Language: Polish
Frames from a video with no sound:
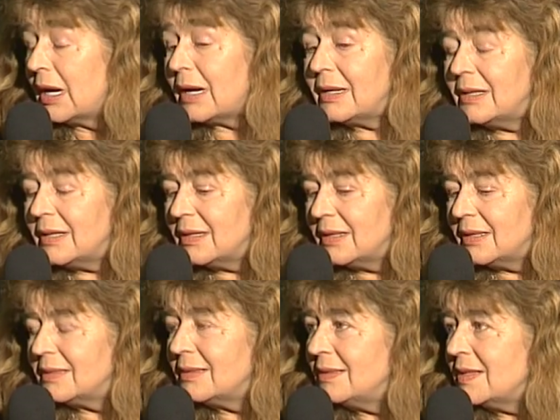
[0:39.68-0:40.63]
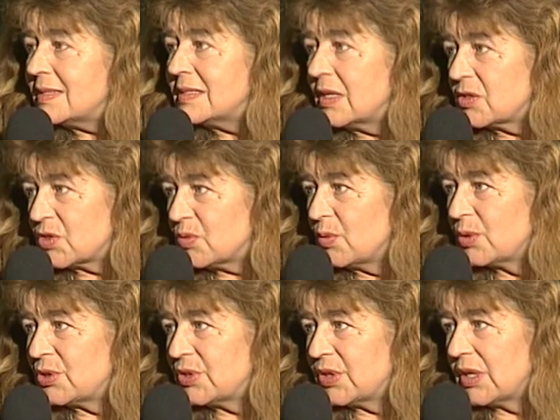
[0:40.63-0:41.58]
Ale nie
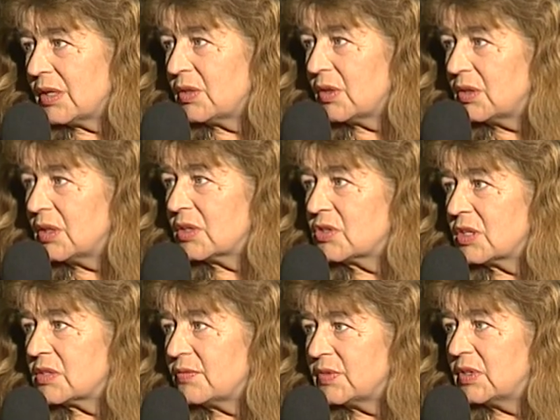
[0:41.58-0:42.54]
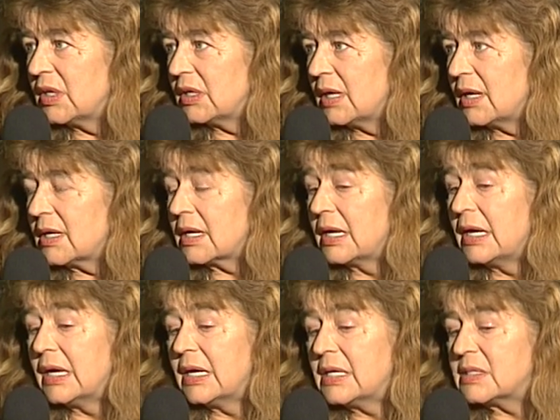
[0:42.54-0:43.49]
zdarzyło się dotychczas w dziejach,
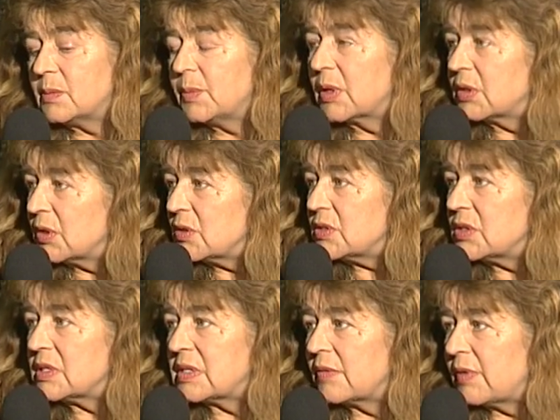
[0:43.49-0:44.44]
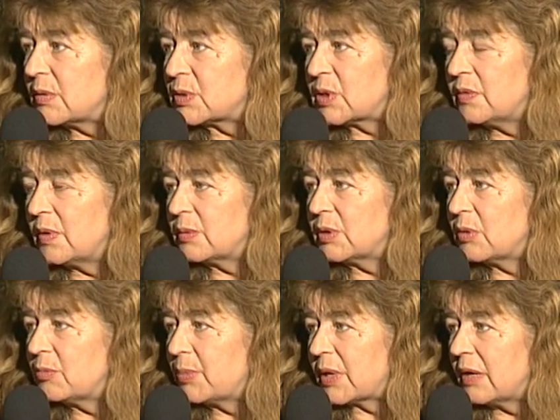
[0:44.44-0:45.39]
żeby ktoś zafałszował
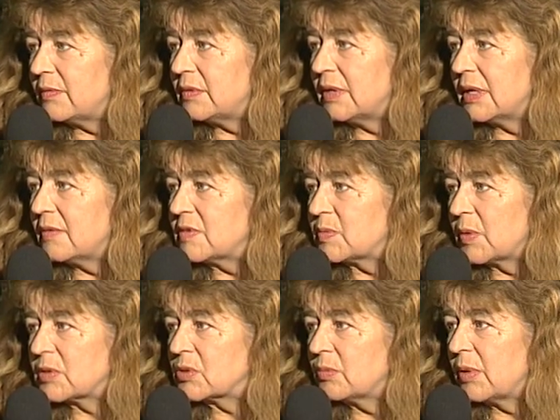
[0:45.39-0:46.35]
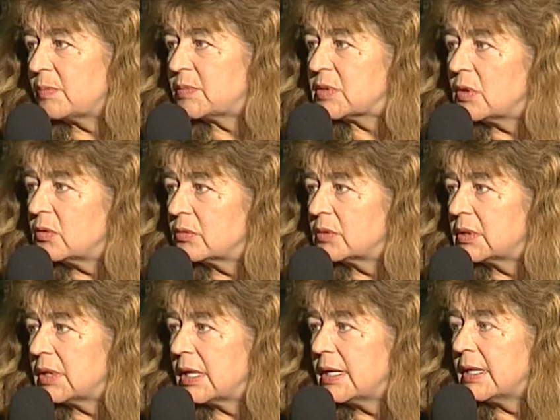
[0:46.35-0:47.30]
tę prawdę w sposób
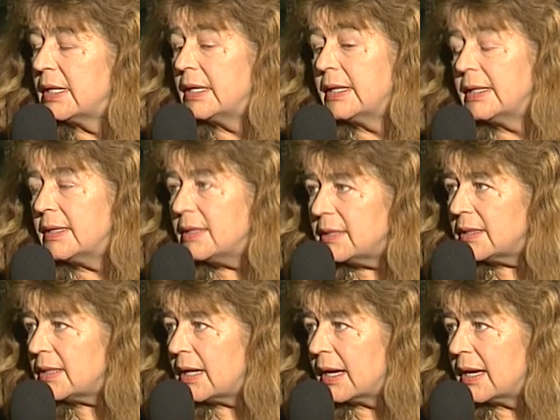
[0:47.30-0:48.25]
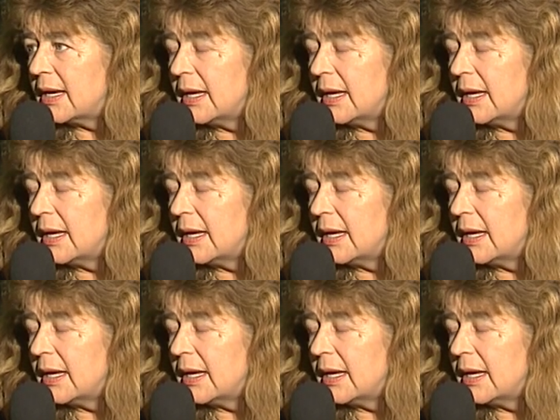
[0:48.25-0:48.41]
absolutny. I tyle.